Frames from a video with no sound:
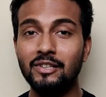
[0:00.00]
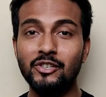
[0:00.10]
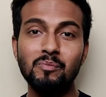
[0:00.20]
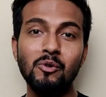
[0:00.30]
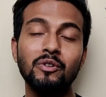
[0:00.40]

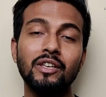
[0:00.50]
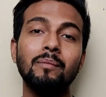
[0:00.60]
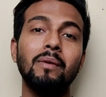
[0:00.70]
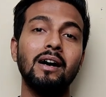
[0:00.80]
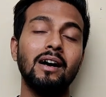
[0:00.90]
जिसमें
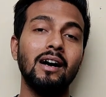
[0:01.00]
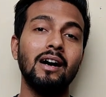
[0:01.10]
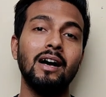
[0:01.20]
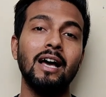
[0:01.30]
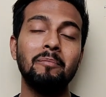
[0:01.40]
उनकी
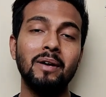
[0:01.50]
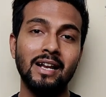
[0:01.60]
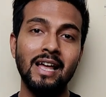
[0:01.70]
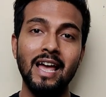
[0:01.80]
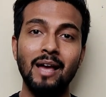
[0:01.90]
हेल्प कर
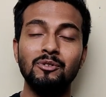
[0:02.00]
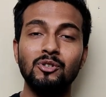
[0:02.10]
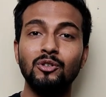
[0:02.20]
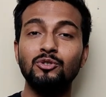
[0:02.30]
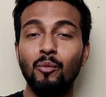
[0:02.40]
रहा है
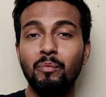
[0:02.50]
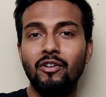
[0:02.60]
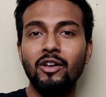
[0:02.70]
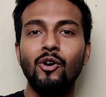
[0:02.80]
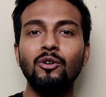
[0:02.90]
अमेजॉन शॉपिफाई